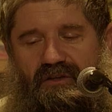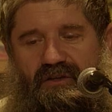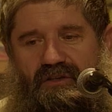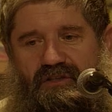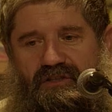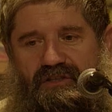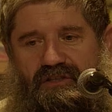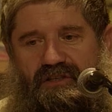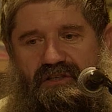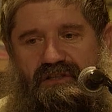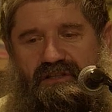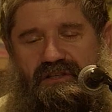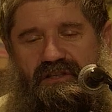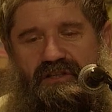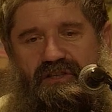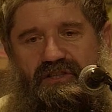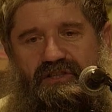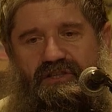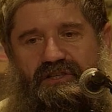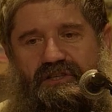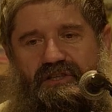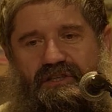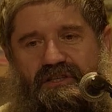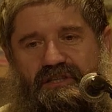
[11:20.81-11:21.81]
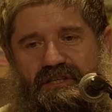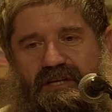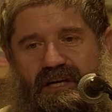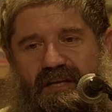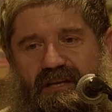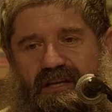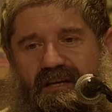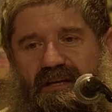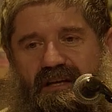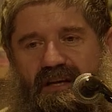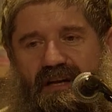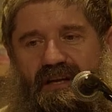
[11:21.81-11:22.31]
co jeszcze zniszczyć,
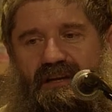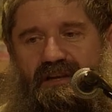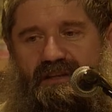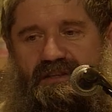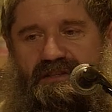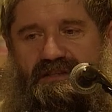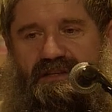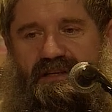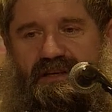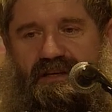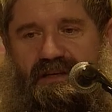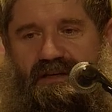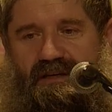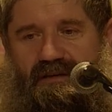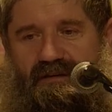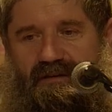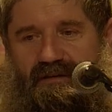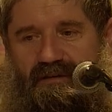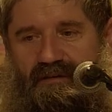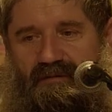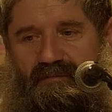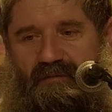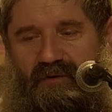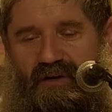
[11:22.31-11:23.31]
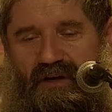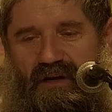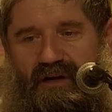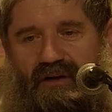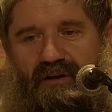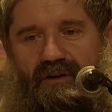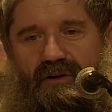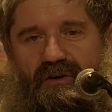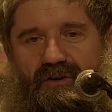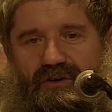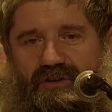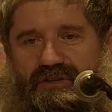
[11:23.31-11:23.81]
jakie granice e,
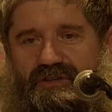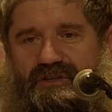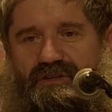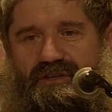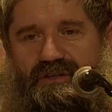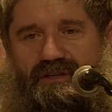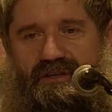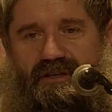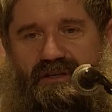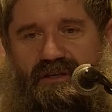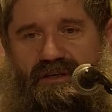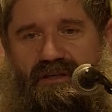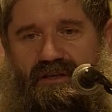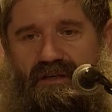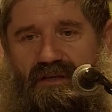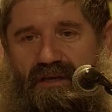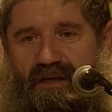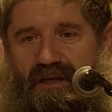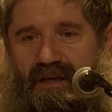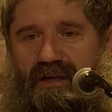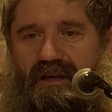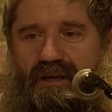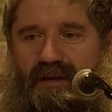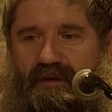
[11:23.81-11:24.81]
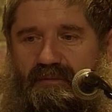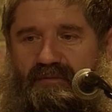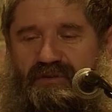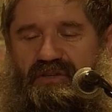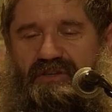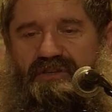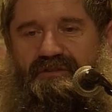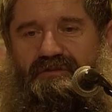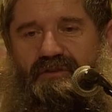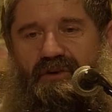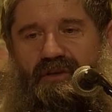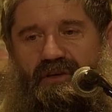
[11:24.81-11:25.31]
moralności,
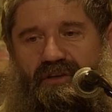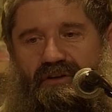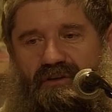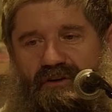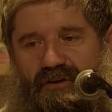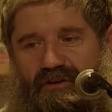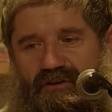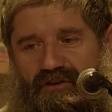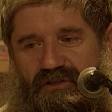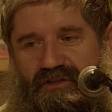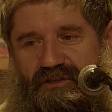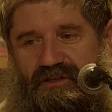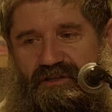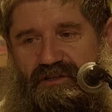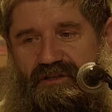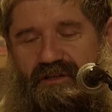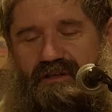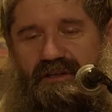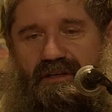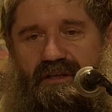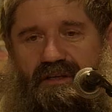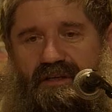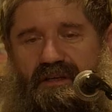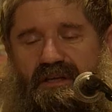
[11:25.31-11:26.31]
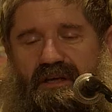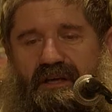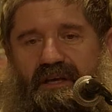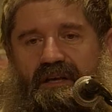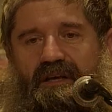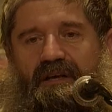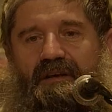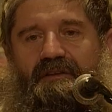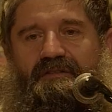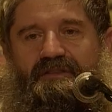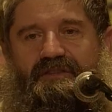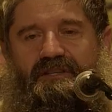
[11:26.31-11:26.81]
przyzwoitości,
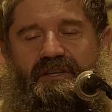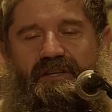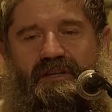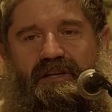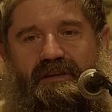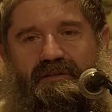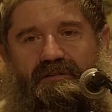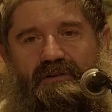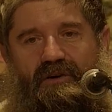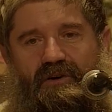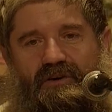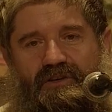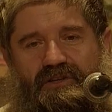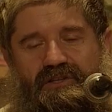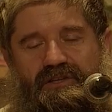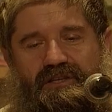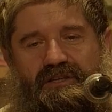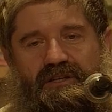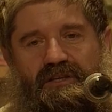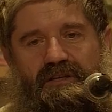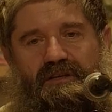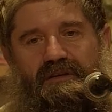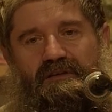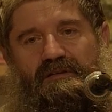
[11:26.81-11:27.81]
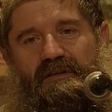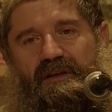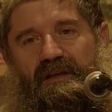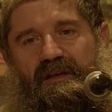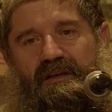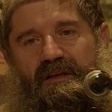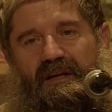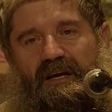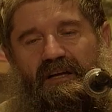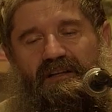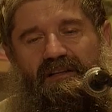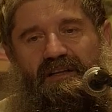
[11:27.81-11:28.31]
wstydliwości,
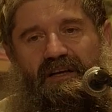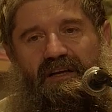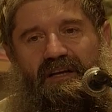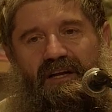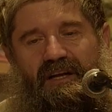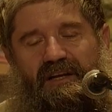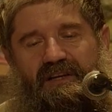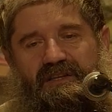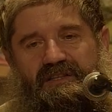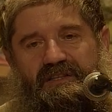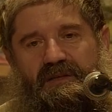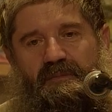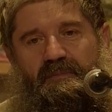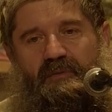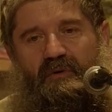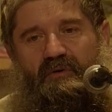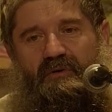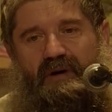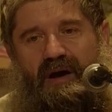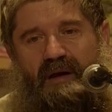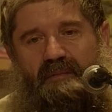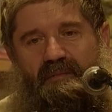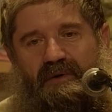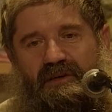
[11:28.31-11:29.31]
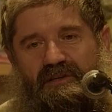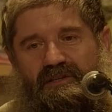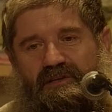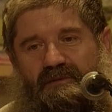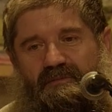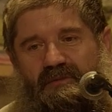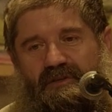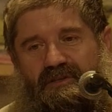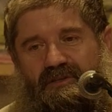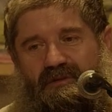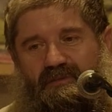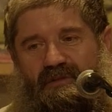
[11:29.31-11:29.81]
jak te granice połamać,
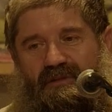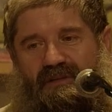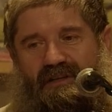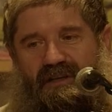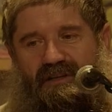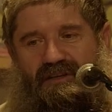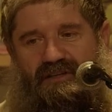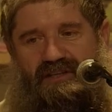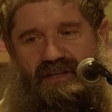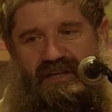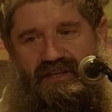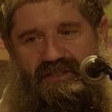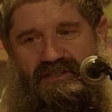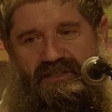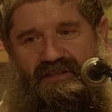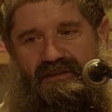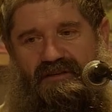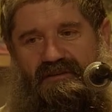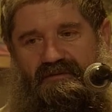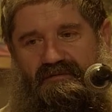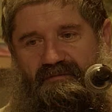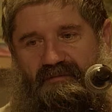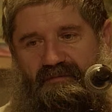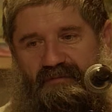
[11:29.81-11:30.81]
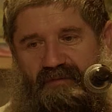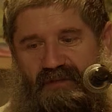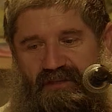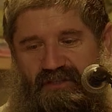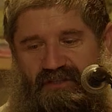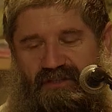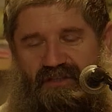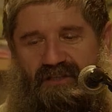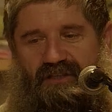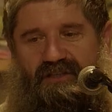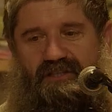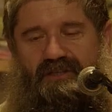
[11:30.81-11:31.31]
żeby, żeby ten grzech się
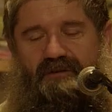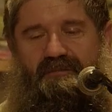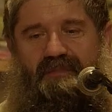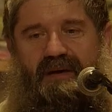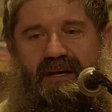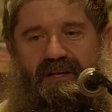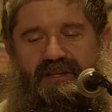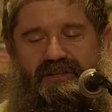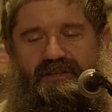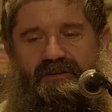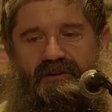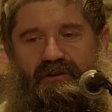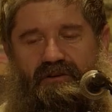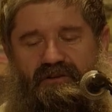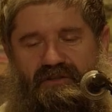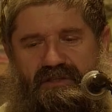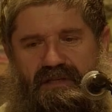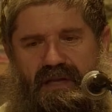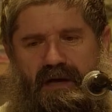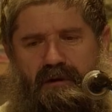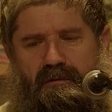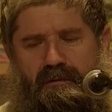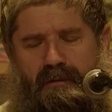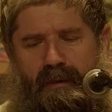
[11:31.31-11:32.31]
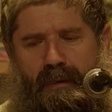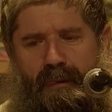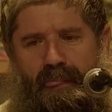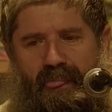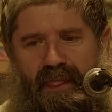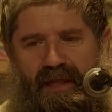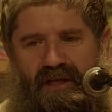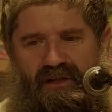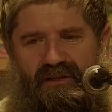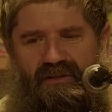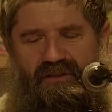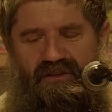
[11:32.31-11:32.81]
jeszcze, jeszcze bardziej rozlał.
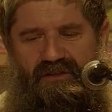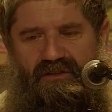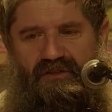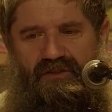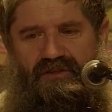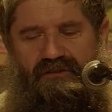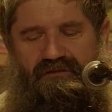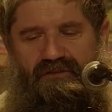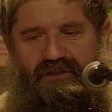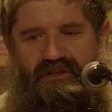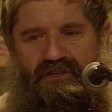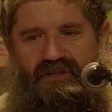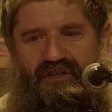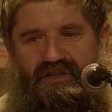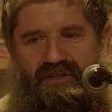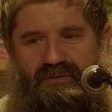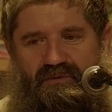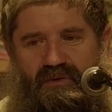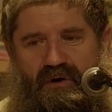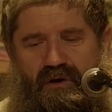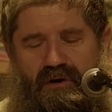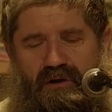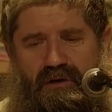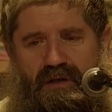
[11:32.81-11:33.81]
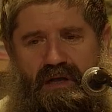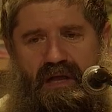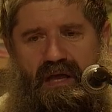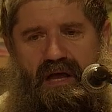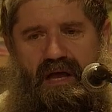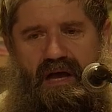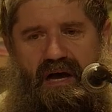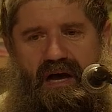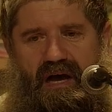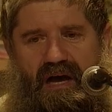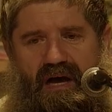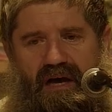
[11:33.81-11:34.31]
To jest oczywiście zło,
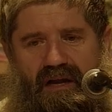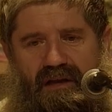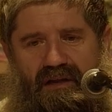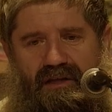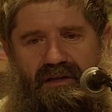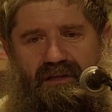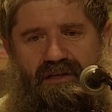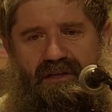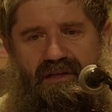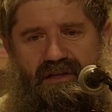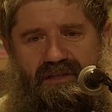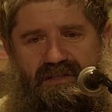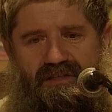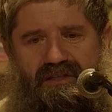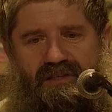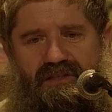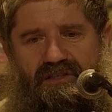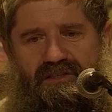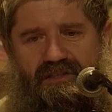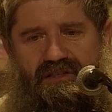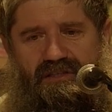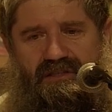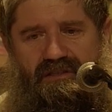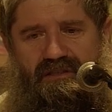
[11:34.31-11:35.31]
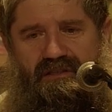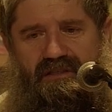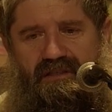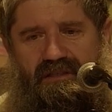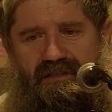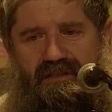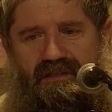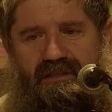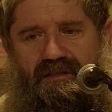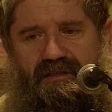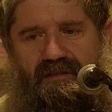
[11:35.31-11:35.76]
ale jest też e,